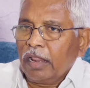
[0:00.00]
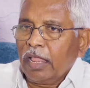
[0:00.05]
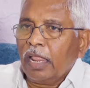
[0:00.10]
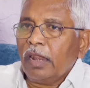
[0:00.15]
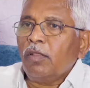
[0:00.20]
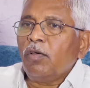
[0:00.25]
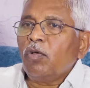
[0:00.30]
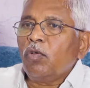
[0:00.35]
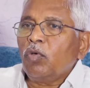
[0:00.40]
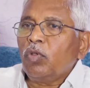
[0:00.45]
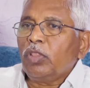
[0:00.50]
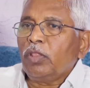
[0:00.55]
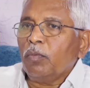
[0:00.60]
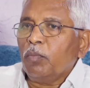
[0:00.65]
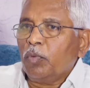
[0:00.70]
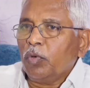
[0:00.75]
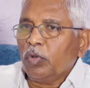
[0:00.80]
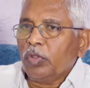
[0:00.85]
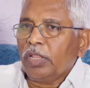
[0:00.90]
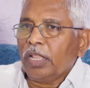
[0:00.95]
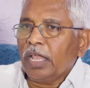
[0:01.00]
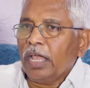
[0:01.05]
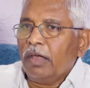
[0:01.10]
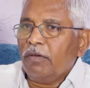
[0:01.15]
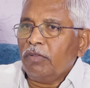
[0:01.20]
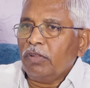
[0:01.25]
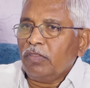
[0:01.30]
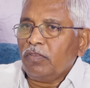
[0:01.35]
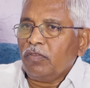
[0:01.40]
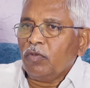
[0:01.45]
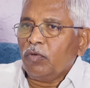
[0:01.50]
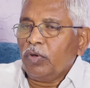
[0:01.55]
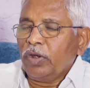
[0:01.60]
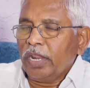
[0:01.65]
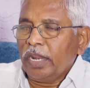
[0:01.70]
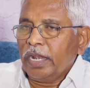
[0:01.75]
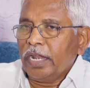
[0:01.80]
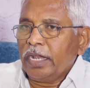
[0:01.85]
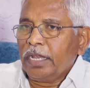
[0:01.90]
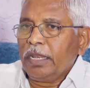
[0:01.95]
కలోకుర్తి పూర్తి కావాల్సి
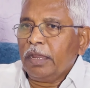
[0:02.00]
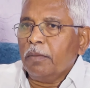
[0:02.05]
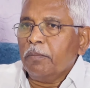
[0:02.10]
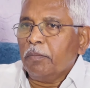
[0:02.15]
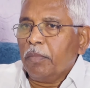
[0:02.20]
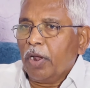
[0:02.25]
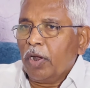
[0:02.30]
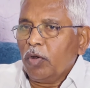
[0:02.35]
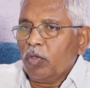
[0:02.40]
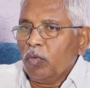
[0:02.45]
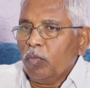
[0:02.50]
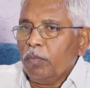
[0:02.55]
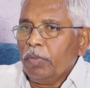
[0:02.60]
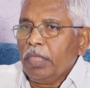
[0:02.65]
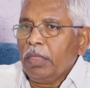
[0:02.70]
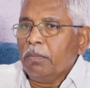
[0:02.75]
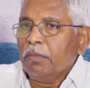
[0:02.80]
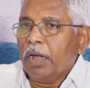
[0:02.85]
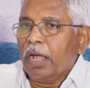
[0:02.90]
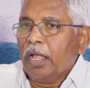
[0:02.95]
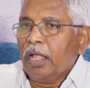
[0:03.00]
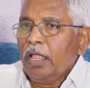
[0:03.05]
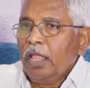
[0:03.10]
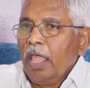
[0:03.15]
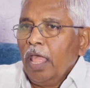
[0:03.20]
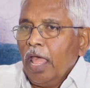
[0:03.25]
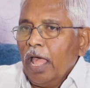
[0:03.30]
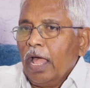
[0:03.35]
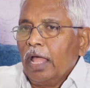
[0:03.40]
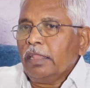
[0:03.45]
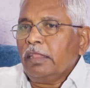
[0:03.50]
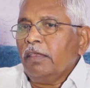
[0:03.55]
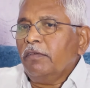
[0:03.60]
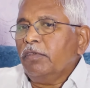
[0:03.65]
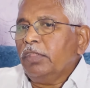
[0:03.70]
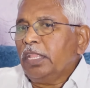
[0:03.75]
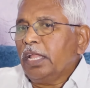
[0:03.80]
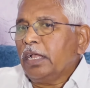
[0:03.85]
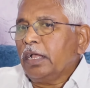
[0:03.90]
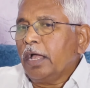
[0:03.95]
ఉండే నెట్టెంపాడు భీమా
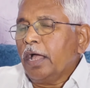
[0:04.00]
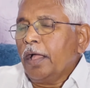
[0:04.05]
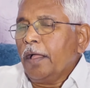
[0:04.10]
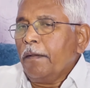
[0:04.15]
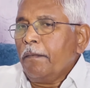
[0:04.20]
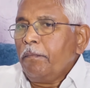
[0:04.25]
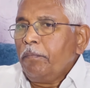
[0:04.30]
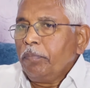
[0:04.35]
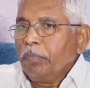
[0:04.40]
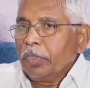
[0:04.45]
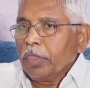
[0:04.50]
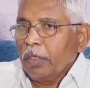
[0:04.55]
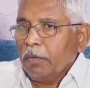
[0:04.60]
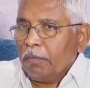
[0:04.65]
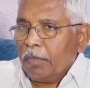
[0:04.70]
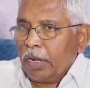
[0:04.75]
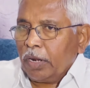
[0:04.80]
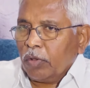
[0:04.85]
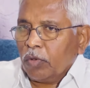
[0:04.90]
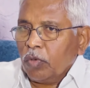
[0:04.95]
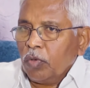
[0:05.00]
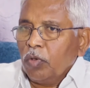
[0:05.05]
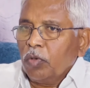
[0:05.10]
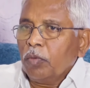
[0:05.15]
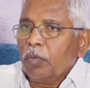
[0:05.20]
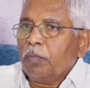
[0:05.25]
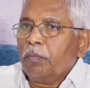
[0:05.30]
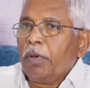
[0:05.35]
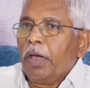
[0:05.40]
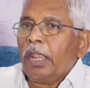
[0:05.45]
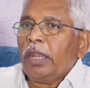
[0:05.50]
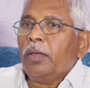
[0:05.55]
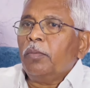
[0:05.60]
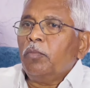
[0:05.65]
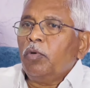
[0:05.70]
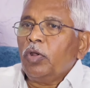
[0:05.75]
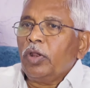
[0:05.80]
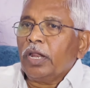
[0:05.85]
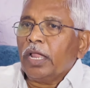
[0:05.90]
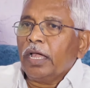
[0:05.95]
అదేవిధంగా మనకు
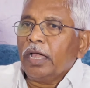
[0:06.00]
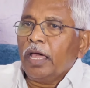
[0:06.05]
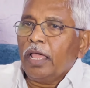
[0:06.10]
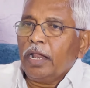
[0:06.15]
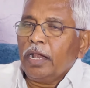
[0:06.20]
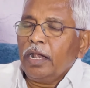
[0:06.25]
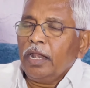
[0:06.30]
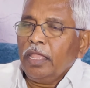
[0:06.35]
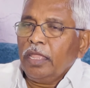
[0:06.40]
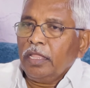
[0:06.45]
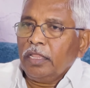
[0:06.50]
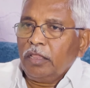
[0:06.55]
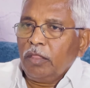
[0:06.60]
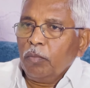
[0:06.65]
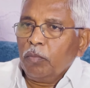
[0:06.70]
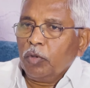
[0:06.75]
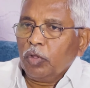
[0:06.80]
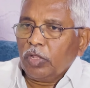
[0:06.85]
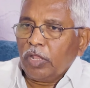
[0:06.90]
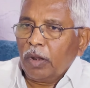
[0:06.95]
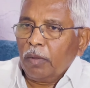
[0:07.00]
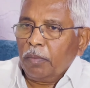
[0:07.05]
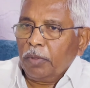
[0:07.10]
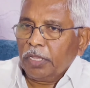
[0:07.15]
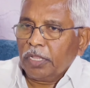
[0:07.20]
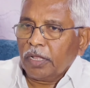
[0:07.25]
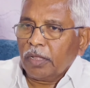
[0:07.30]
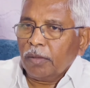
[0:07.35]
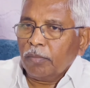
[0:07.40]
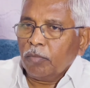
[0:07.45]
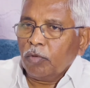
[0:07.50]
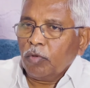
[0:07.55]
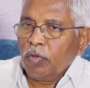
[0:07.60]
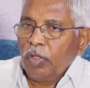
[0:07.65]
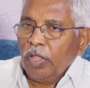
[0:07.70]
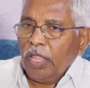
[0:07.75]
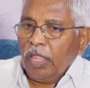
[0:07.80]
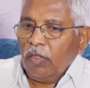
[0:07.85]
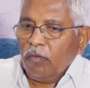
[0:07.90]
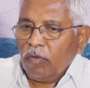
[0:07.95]
పాలమూరు రంగారెడ్డి ఎత్తిపోతల పథకము
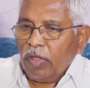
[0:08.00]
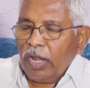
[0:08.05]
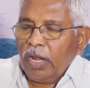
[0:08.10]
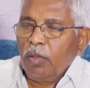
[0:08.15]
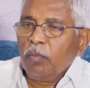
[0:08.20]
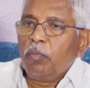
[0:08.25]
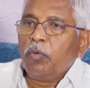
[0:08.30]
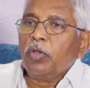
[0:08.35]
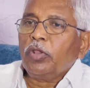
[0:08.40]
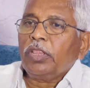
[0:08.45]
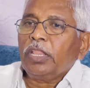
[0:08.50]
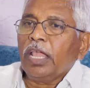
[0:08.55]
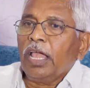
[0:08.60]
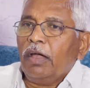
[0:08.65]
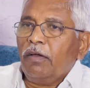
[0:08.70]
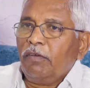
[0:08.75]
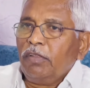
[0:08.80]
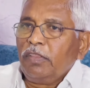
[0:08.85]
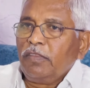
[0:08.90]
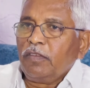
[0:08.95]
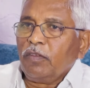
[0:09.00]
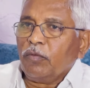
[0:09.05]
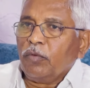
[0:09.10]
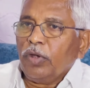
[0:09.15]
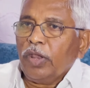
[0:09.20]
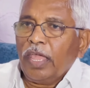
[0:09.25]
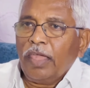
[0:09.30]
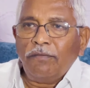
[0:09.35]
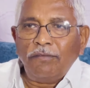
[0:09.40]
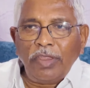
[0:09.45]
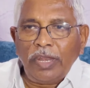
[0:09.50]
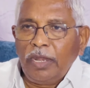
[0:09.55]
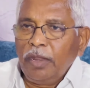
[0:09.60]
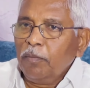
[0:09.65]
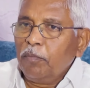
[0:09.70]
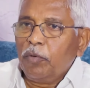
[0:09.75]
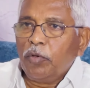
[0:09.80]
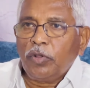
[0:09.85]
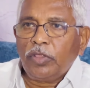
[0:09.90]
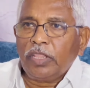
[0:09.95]
ఇవన్నీ పూర్తి కావాల్సి ఉండే
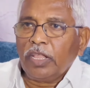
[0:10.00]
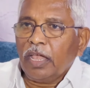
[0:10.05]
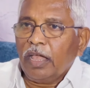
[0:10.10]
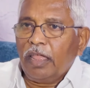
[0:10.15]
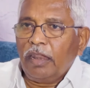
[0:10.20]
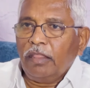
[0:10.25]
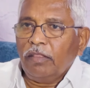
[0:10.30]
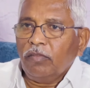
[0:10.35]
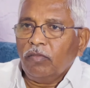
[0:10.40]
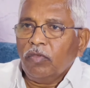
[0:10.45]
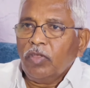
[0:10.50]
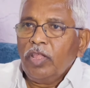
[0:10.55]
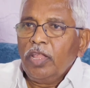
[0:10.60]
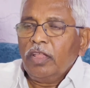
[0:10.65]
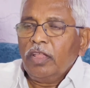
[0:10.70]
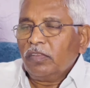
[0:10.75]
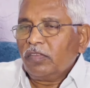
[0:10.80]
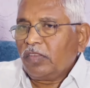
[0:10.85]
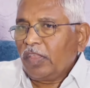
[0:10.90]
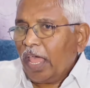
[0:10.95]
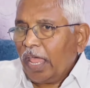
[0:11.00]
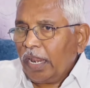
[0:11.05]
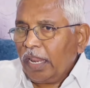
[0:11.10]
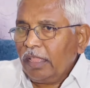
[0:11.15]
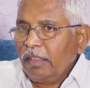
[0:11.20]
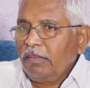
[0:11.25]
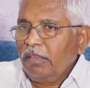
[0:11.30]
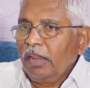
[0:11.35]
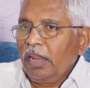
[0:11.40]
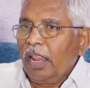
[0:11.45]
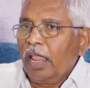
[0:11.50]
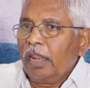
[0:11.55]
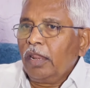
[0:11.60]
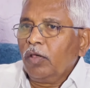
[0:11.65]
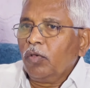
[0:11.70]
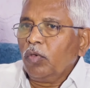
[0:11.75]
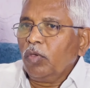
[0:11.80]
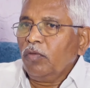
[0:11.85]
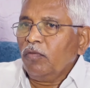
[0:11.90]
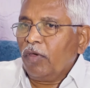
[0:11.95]
అవన్నీ పూర్తి కాలేదు చాలా
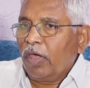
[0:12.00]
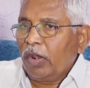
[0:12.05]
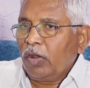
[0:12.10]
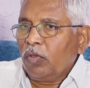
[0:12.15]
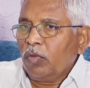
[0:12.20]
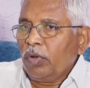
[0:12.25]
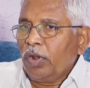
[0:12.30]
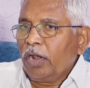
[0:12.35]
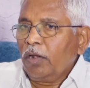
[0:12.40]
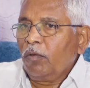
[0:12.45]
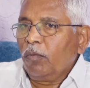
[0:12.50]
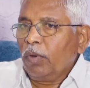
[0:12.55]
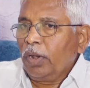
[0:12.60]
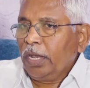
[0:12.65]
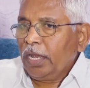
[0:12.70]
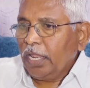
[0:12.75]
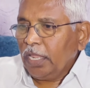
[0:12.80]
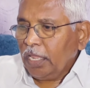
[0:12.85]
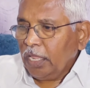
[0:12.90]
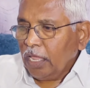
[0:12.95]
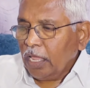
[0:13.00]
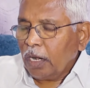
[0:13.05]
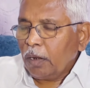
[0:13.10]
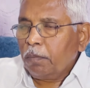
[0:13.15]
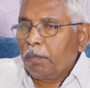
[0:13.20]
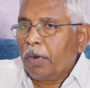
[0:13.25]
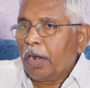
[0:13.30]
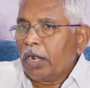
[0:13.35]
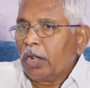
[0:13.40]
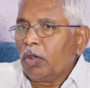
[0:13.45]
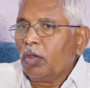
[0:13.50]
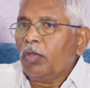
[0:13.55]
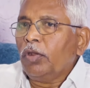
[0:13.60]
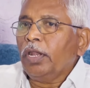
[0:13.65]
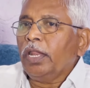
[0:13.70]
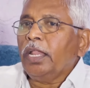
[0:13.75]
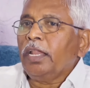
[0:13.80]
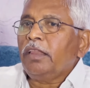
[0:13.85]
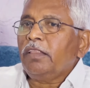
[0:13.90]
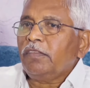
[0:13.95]
జిల్లాలకు ఇవాళ ఉన్నటువంటి ఈ ఏర్పాట్లో
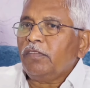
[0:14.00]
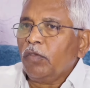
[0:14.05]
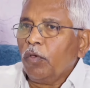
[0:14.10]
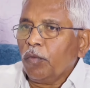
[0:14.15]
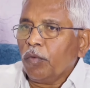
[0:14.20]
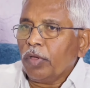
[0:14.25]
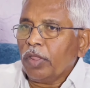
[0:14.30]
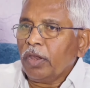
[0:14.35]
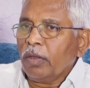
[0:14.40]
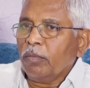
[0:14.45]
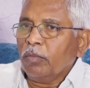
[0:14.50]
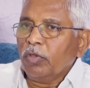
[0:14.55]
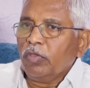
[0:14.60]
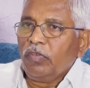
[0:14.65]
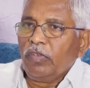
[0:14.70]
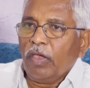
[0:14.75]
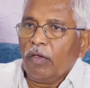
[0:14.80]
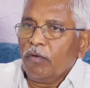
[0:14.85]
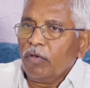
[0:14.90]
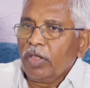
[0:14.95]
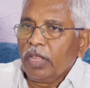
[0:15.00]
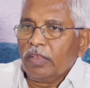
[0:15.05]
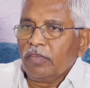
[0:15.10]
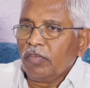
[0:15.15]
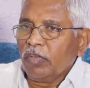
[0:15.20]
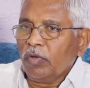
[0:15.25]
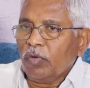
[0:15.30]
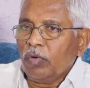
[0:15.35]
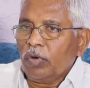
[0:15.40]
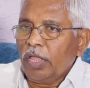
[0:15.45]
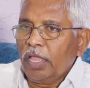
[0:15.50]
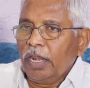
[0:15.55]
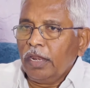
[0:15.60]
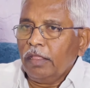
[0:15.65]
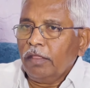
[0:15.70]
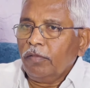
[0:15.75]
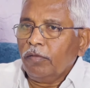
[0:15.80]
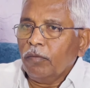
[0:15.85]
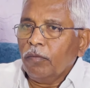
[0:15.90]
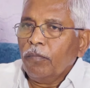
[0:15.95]
నీటి సౌకర్యం వచ్చే అవకాశం కూడా
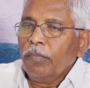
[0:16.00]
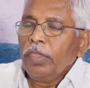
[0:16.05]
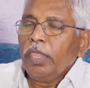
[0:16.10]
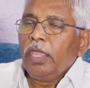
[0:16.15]
లేదు